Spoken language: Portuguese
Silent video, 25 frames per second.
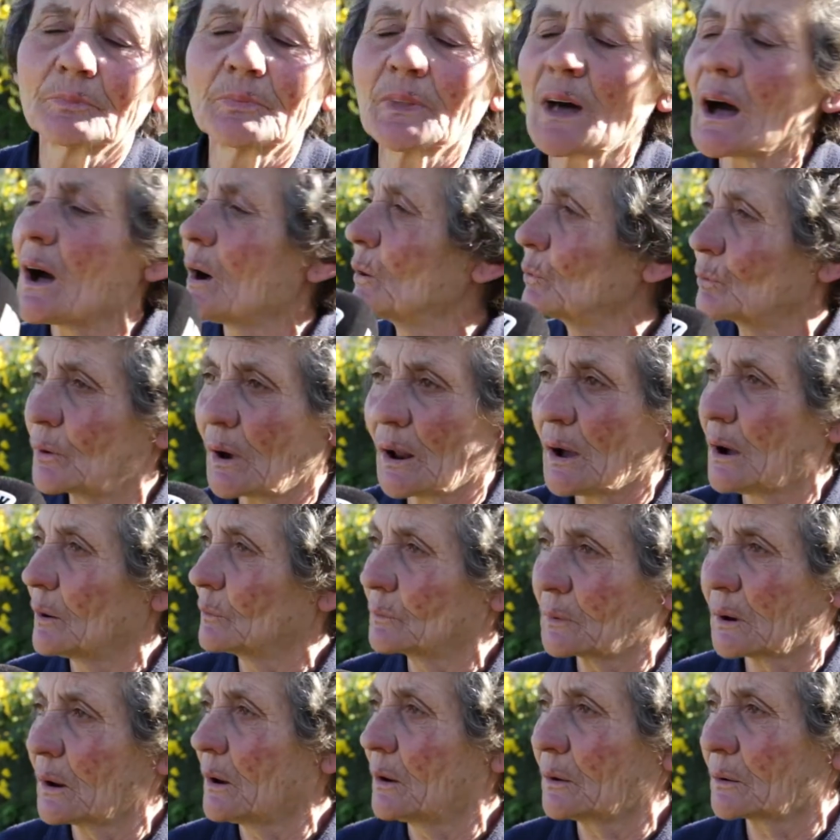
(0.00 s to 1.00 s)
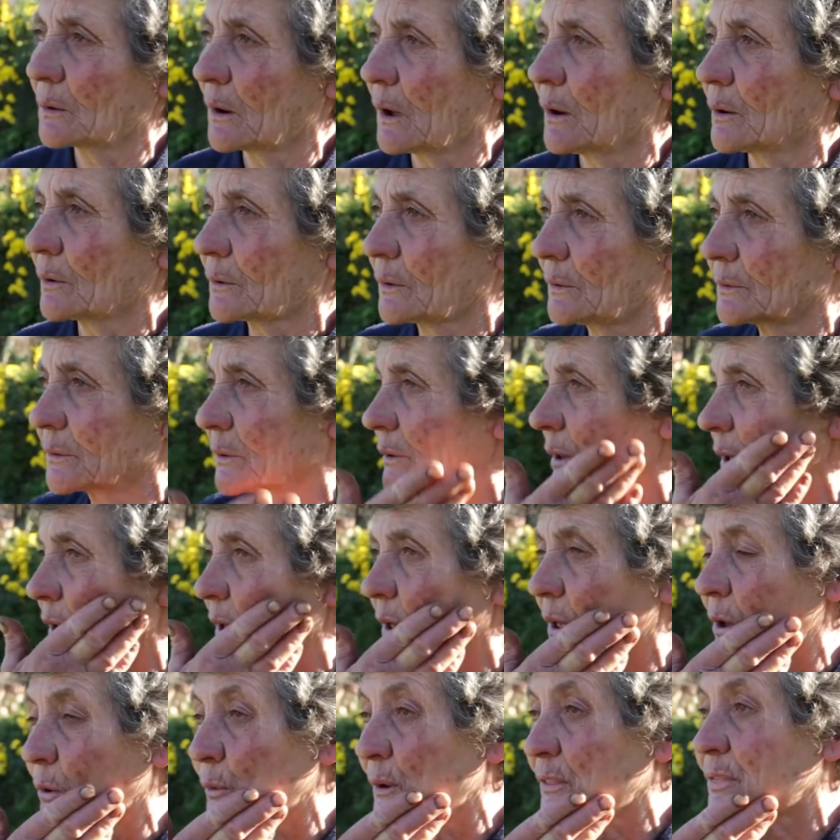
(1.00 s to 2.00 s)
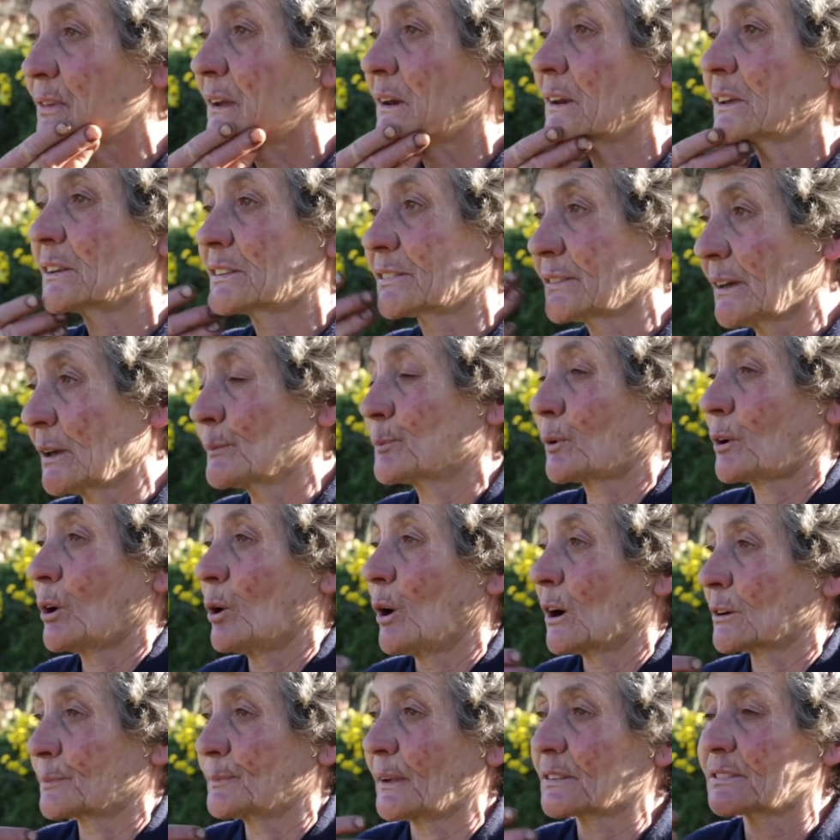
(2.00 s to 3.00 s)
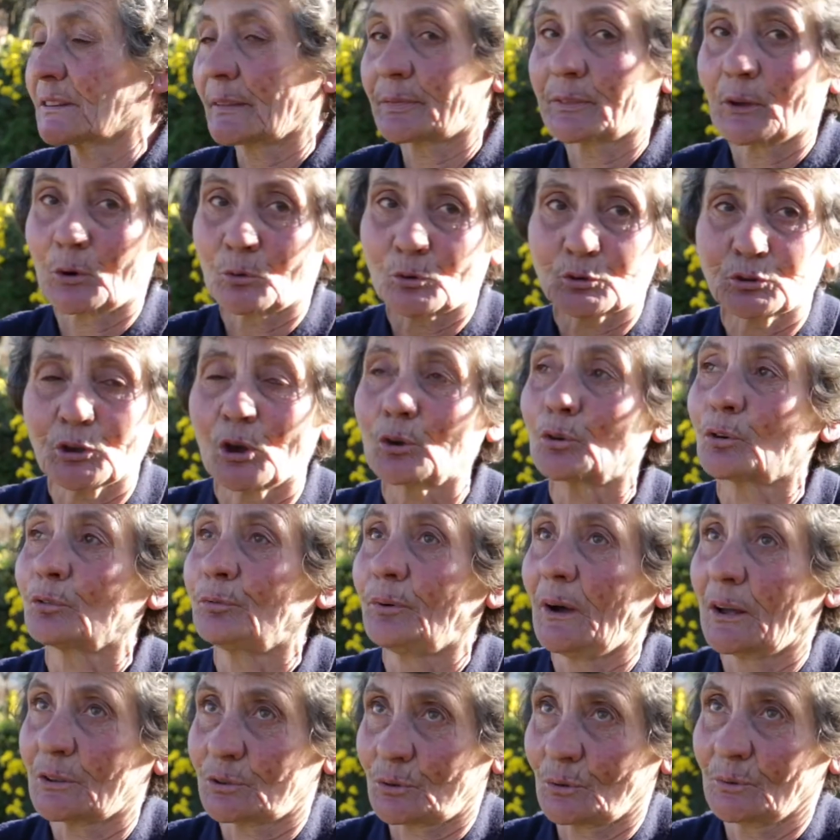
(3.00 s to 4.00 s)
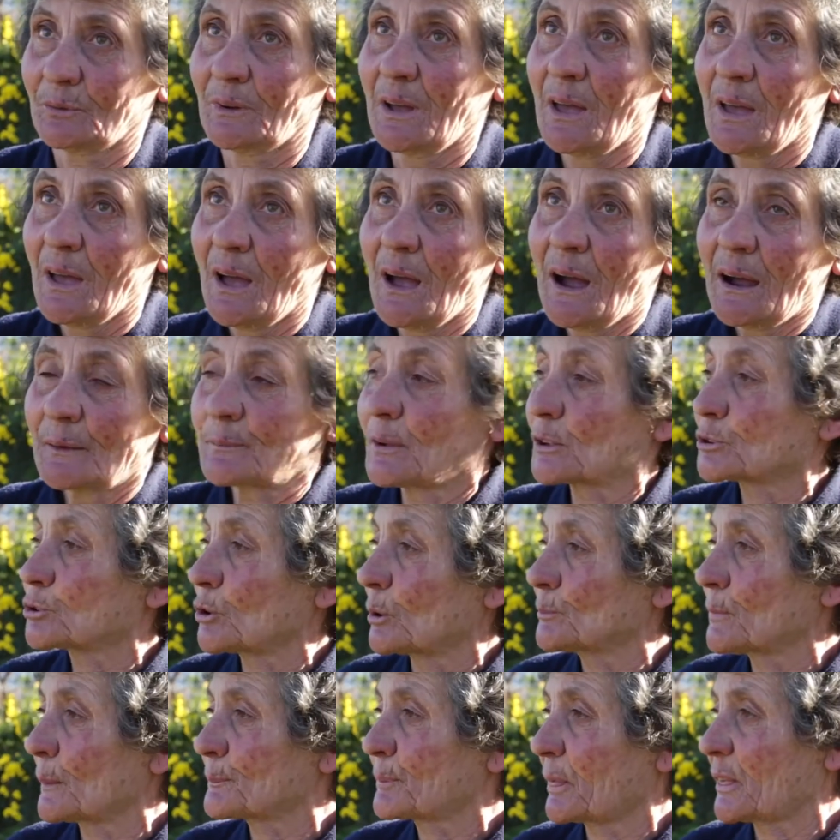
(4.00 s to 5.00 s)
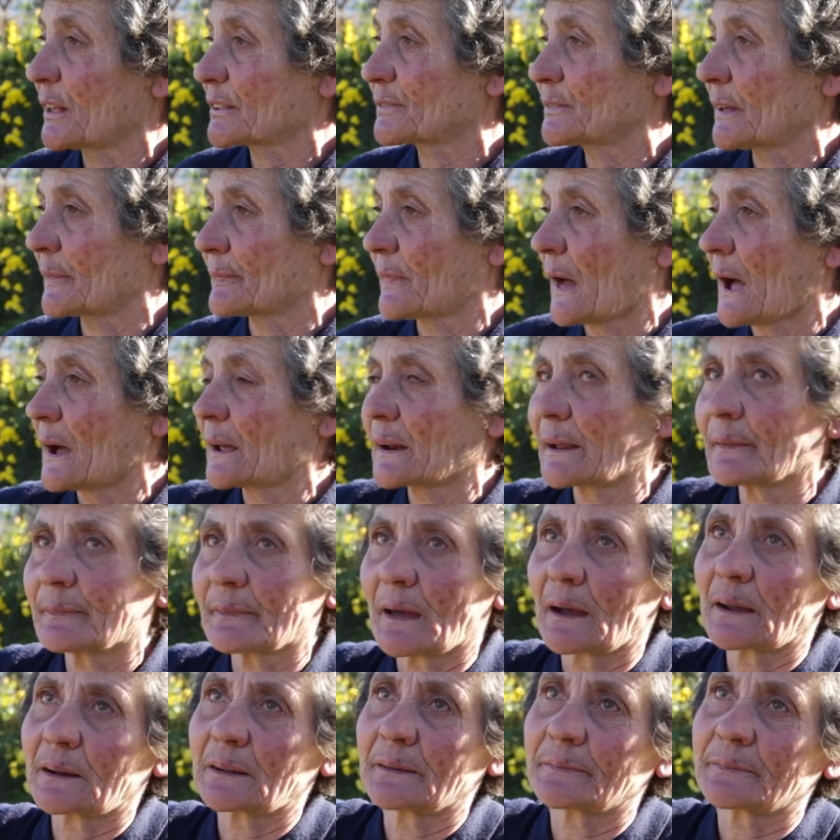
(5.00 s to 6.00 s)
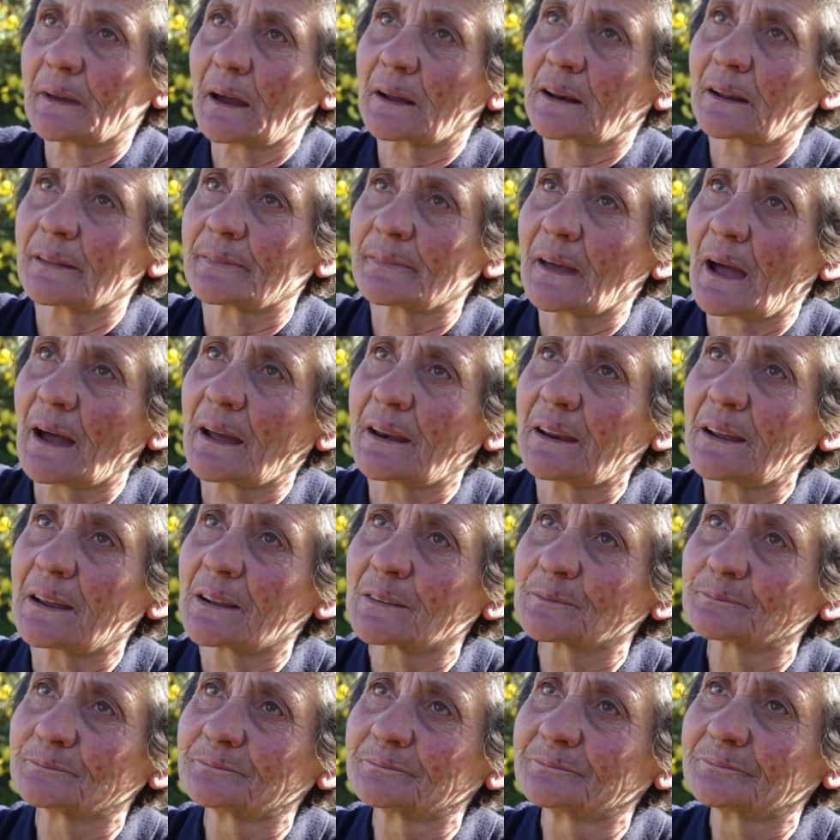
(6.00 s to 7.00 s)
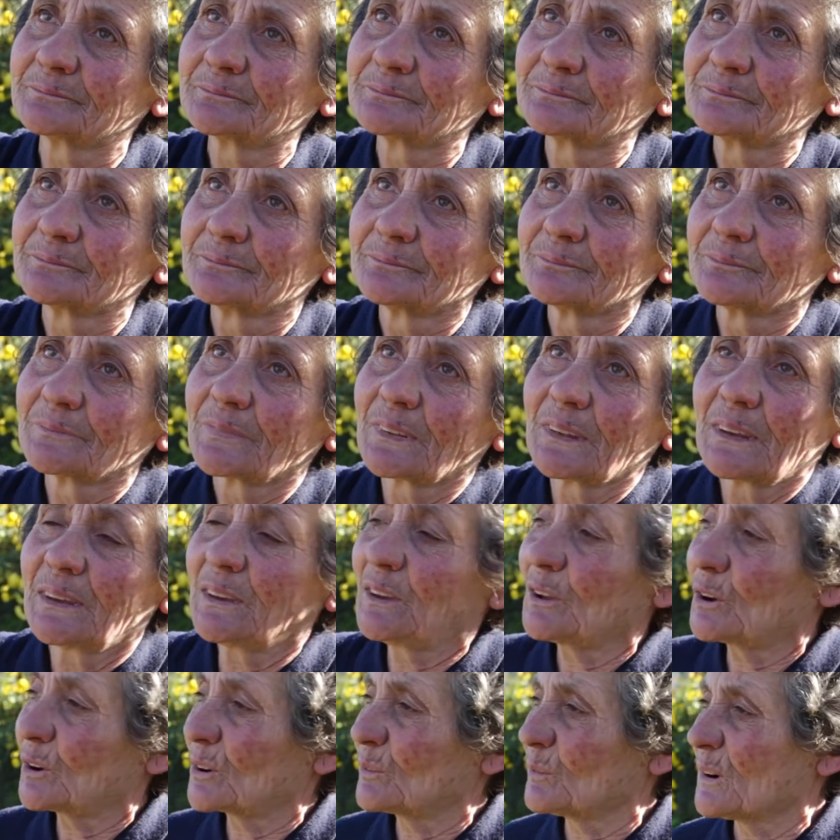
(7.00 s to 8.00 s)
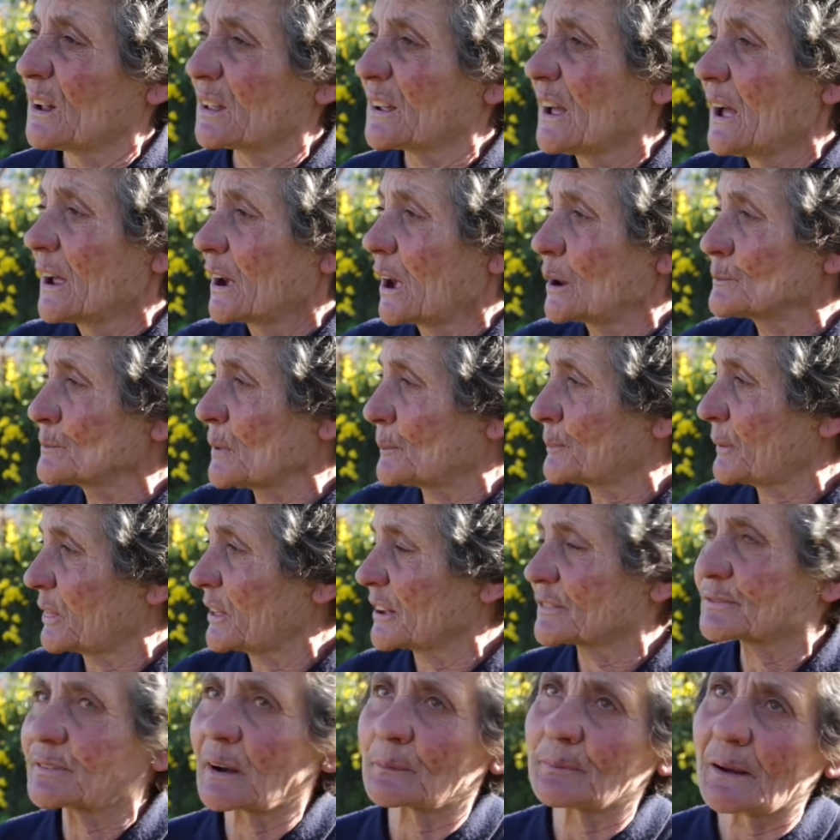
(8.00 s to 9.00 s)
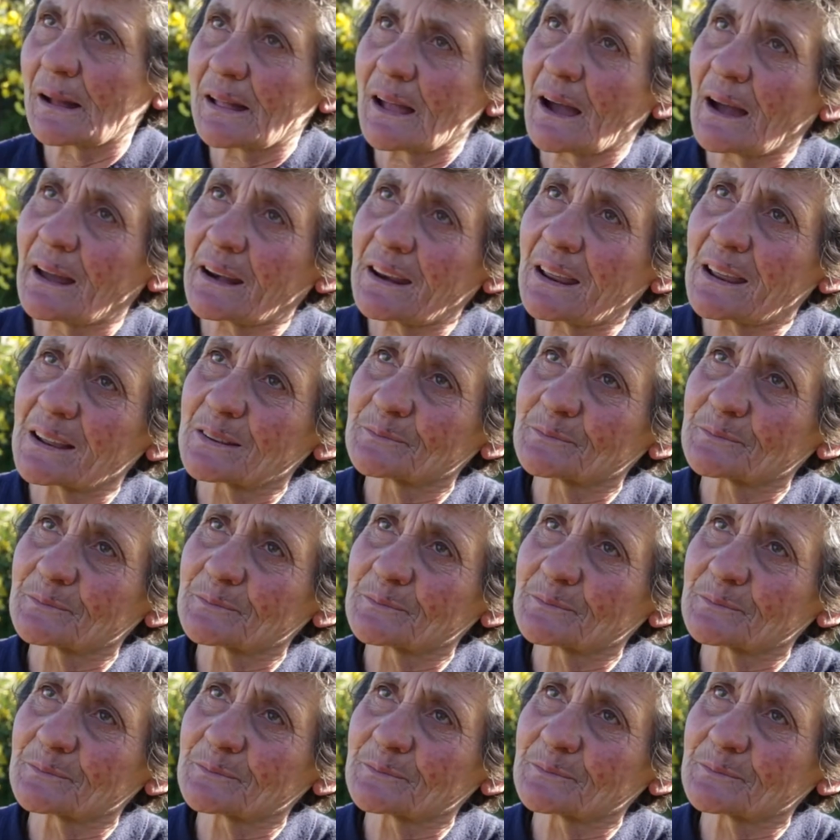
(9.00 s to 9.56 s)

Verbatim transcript: Não, não, não, não. Eu até nem sei, porque eu às vezes até não sei o que faço. Às vezes só me apetece andar, andar, andar, andar. E nem, nem me apetece trabalhar.